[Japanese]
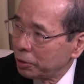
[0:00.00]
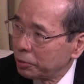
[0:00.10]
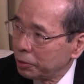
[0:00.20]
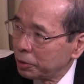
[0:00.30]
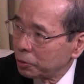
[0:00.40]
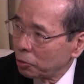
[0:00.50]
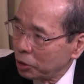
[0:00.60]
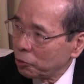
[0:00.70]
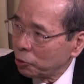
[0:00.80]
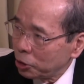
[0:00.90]
うんうん、その
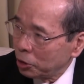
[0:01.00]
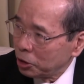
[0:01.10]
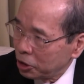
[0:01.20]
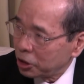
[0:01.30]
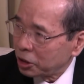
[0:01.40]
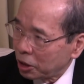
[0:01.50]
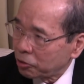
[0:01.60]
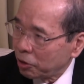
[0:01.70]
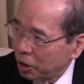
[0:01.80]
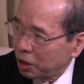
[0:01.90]
点を認識しなく
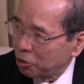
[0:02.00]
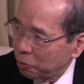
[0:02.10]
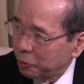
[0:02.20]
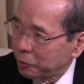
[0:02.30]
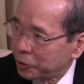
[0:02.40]
てはいけないと思いま